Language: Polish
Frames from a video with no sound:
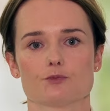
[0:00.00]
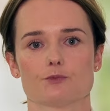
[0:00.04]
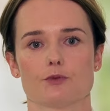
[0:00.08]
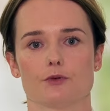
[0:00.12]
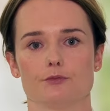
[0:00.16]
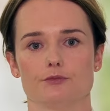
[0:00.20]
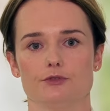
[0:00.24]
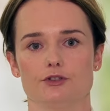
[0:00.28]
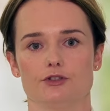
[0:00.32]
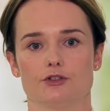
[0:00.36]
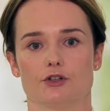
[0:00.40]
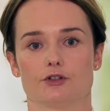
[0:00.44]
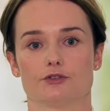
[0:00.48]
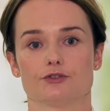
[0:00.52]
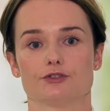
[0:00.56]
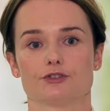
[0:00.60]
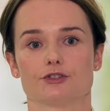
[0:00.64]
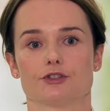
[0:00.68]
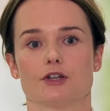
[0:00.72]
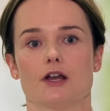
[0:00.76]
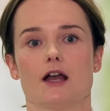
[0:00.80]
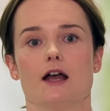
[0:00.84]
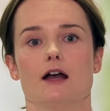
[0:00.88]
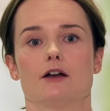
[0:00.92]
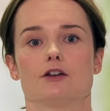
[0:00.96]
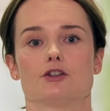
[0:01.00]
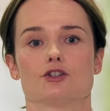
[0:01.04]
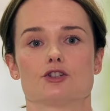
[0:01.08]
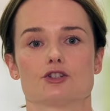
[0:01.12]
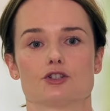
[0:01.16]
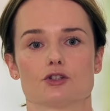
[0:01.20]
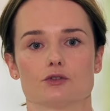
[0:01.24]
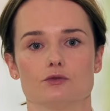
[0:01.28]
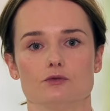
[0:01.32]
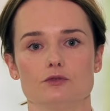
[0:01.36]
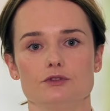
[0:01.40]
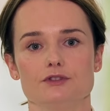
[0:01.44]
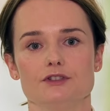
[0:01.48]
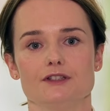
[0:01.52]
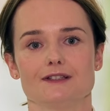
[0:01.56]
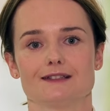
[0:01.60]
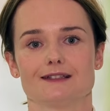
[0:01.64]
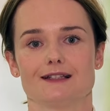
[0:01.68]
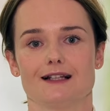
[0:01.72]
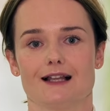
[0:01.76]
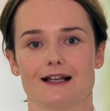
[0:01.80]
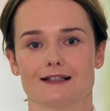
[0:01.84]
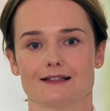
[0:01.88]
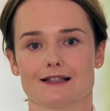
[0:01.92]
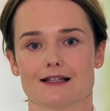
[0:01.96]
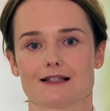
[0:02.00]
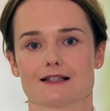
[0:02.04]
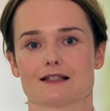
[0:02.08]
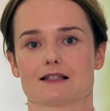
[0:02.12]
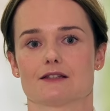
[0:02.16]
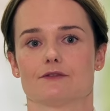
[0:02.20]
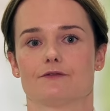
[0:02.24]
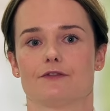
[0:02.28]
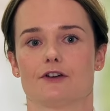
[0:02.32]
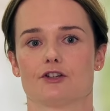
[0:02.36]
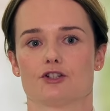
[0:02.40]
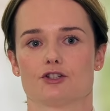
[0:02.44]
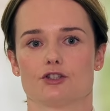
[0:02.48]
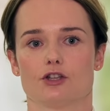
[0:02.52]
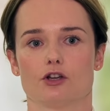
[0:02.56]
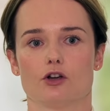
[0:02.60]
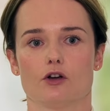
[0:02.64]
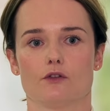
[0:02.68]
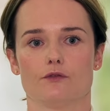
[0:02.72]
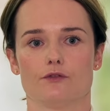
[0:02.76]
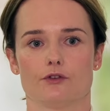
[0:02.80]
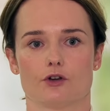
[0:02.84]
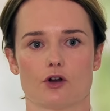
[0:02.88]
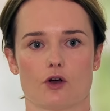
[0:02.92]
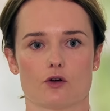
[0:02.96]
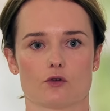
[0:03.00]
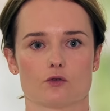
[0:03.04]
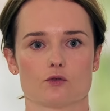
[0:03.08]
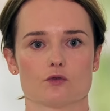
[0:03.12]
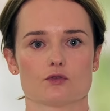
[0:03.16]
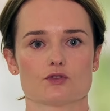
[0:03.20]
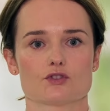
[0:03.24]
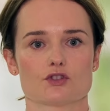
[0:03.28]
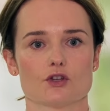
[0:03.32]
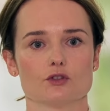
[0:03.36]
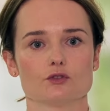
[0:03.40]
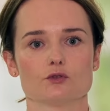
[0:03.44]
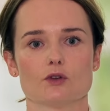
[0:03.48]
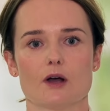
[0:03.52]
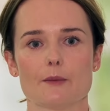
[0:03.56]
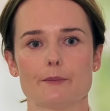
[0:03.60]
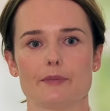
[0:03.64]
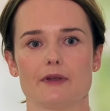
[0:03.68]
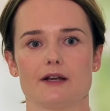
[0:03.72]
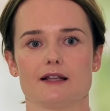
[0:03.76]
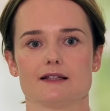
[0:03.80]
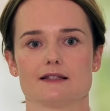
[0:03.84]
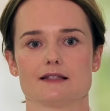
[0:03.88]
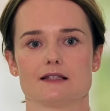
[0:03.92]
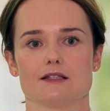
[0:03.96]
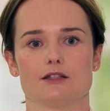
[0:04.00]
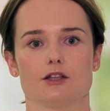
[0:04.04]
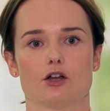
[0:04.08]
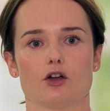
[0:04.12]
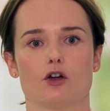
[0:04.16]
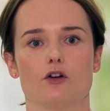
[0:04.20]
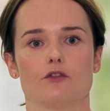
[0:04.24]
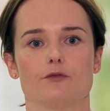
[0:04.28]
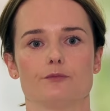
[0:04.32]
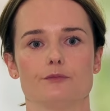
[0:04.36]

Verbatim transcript: pominąć szczególnie dla nas ważnego wyroku Sądu Apelacyjnego w